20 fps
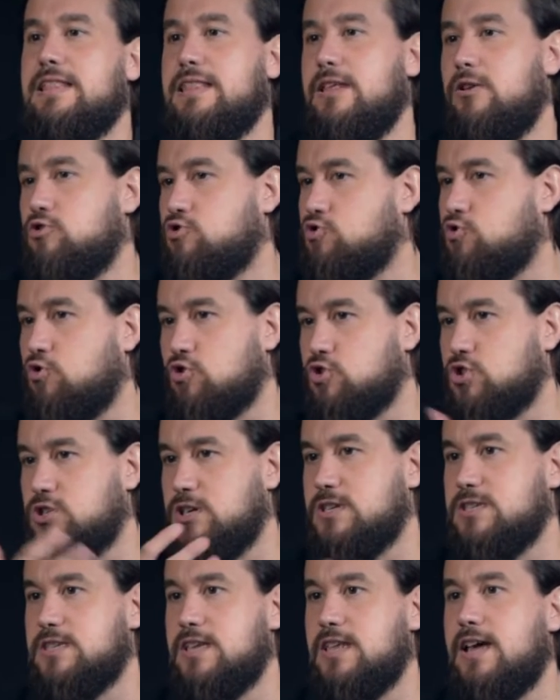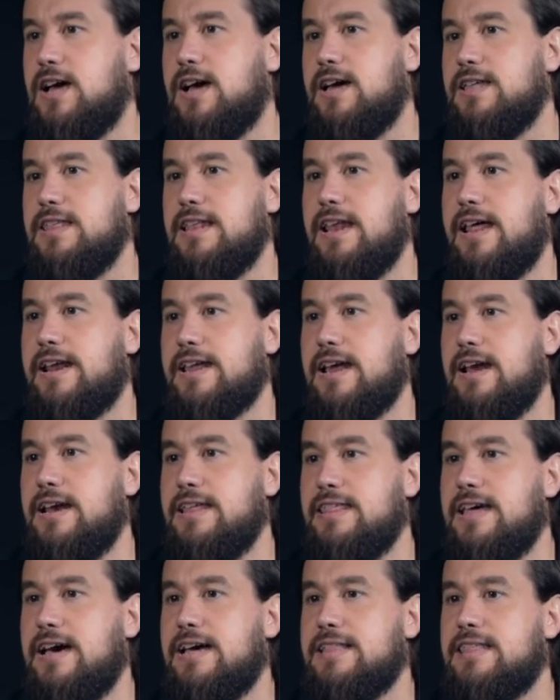los corsés de la,
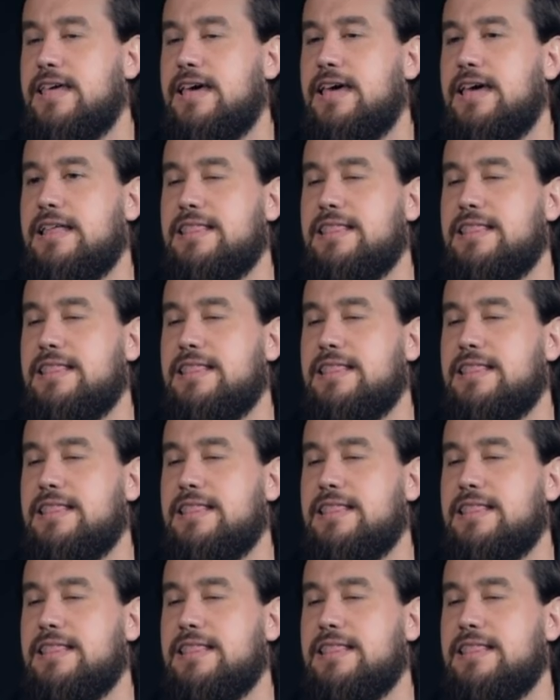realidad,